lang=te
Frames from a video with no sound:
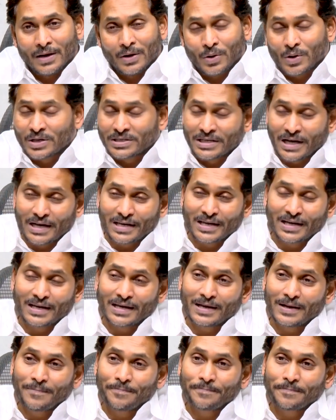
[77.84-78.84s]
ఒకసారి
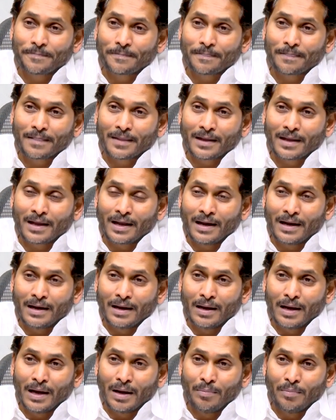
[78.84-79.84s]

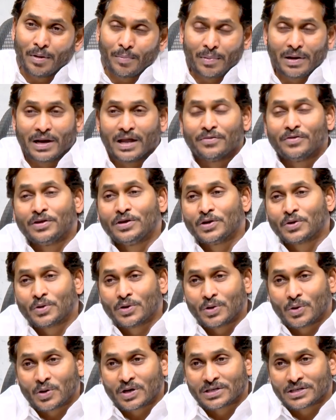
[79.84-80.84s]
మిమ్మల్ని అందరినీ
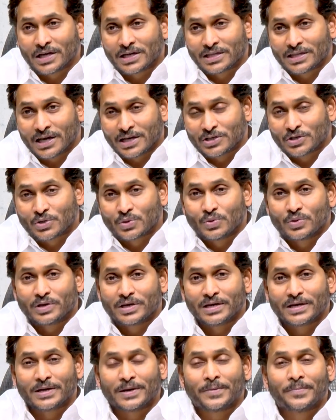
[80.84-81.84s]
కూడా ఒకసారి తలుచుకుంటే